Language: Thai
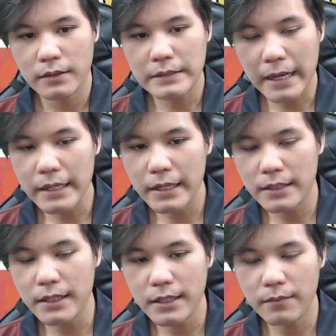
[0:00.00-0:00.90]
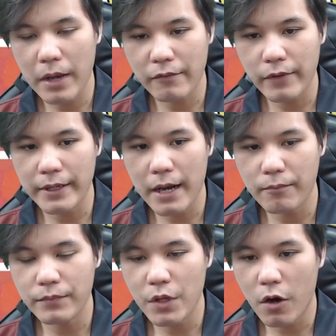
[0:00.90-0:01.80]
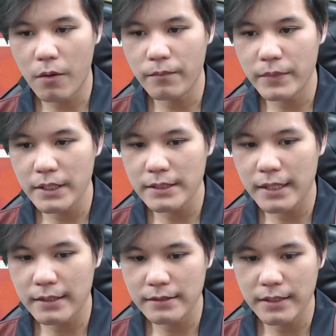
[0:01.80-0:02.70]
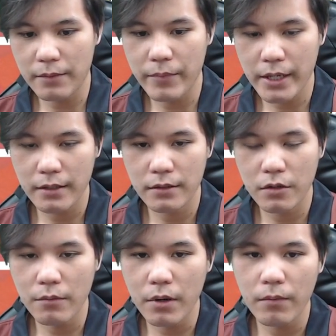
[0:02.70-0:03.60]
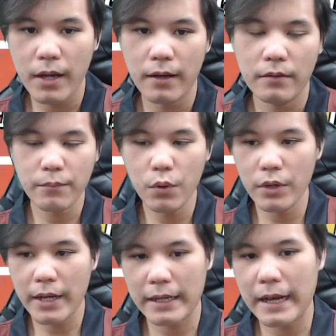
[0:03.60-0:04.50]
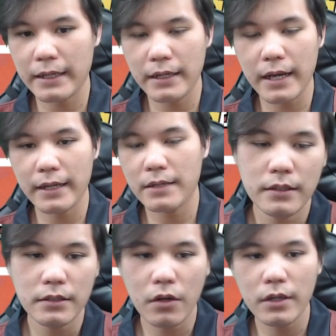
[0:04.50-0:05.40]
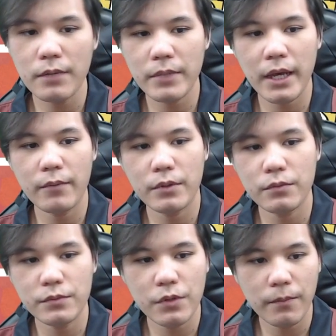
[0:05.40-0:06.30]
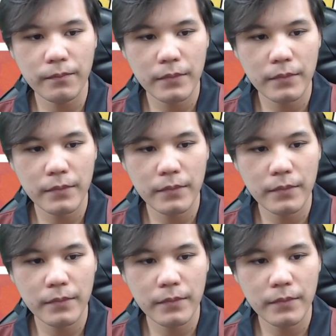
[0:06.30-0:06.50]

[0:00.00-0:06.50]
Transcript: สาเหตุที่หมากไฟดำยอมที่จะเสียเม็ด ก็เพราะว่าพูดกการง่ายๆนะคือตอนเริ่มเกมคุณผู้ชม